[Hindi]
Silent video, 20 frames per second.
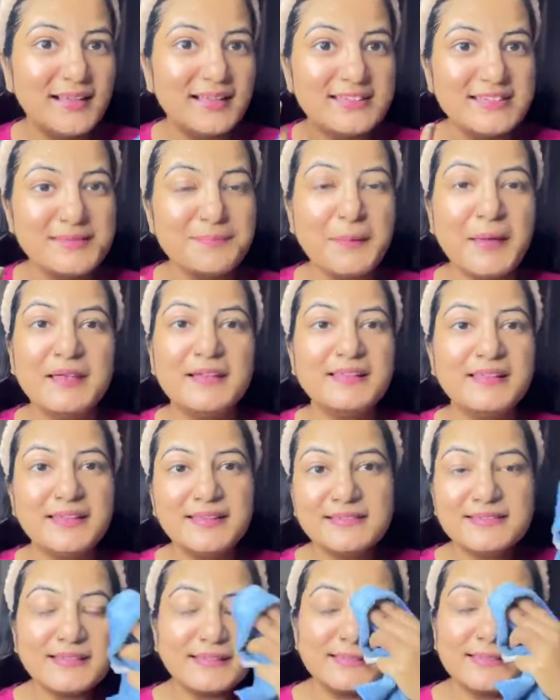अच्छी पहले
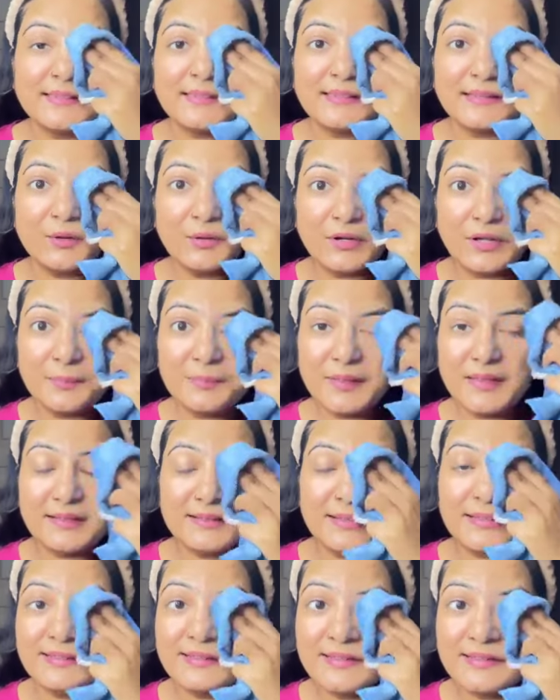देख सकते थे और आप देख
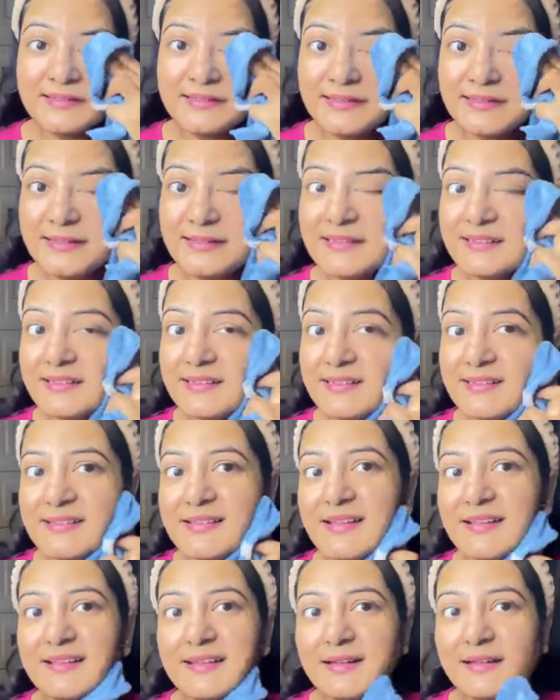सकते हैं स्किन कितनी
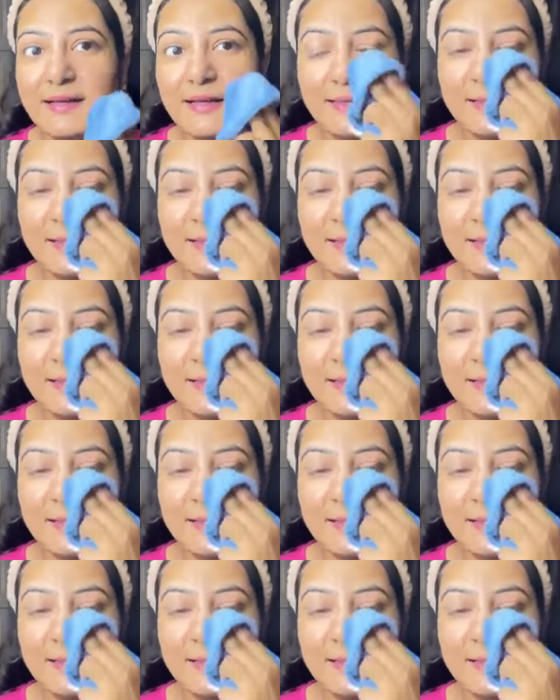ज्यादा